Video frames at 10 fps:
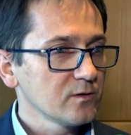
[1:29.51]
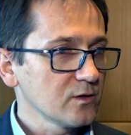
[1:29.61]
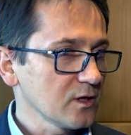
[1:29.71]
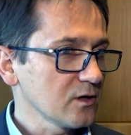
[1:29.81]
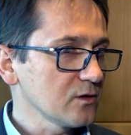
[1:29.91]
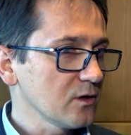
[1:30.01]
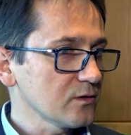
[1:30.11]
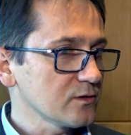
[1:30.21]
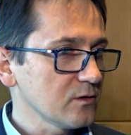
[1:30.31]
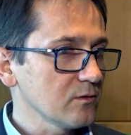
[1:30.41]
Do tego
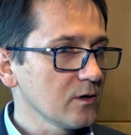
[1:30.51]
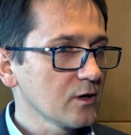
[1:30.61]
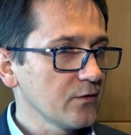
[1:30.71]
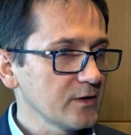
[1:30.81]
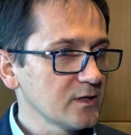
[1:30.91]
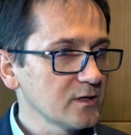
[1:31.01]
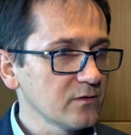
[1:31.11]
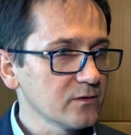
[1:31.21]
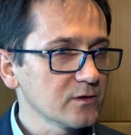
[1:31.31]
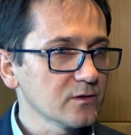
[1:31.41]
dochodzą kwestie
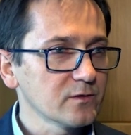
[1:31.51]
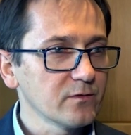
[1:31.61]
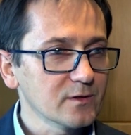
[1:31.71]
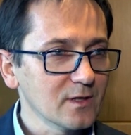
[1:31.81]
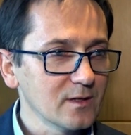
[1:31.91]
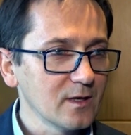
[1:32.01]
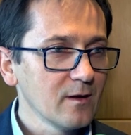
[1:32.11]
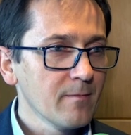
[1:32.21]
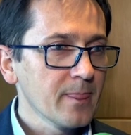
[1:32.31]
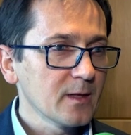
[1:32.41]
związane
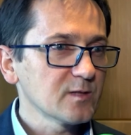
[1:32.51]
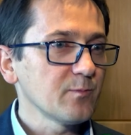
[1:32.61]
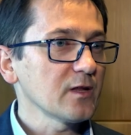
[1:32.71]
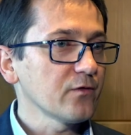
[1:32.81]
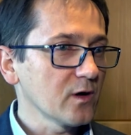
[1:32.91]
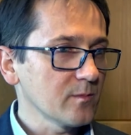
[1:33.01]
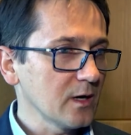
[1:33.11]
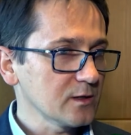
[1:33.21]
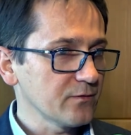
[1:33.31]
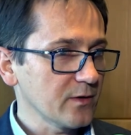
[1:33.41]
z platformą
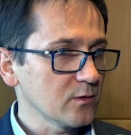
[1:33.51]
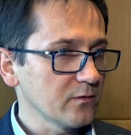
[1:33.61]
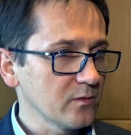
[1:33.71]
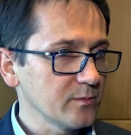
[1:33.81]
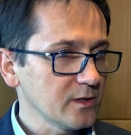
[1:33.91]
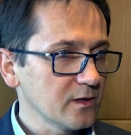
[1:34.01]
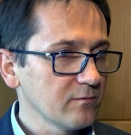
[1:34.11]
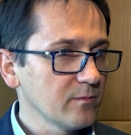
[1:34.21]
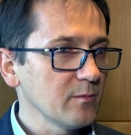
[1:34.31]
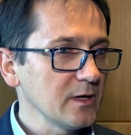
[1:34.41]
antyfraudową WIG.
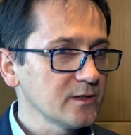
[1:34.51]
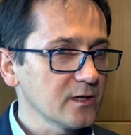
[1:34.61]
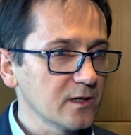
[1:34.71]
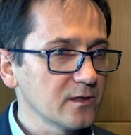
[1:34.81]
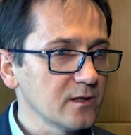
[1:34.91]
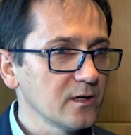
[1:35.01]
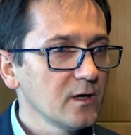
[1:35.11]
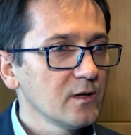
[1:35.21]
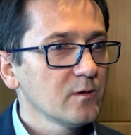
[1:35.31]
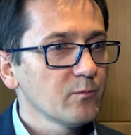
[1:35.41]
W momencie, kiedy
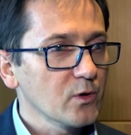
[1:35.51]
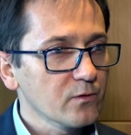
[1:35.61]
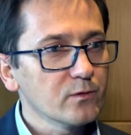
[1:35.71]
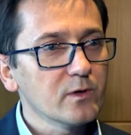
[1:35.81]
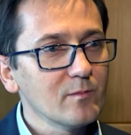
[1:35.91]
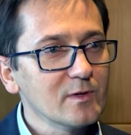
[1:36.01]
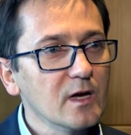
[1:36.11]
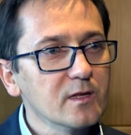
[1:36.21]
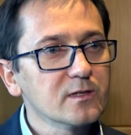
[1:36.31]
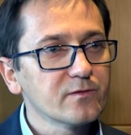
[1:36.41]
porównujemy
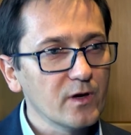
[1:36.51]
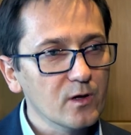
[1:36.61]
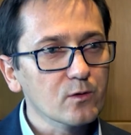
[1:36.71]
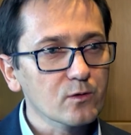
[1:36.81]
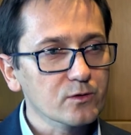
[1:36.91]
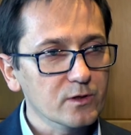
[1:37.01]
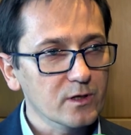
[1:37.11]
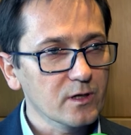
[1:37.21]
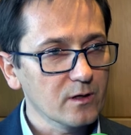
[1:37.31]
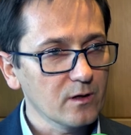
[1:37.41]
dane z wielu
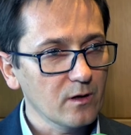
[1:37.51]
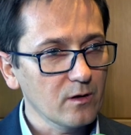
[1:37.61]
różnych e,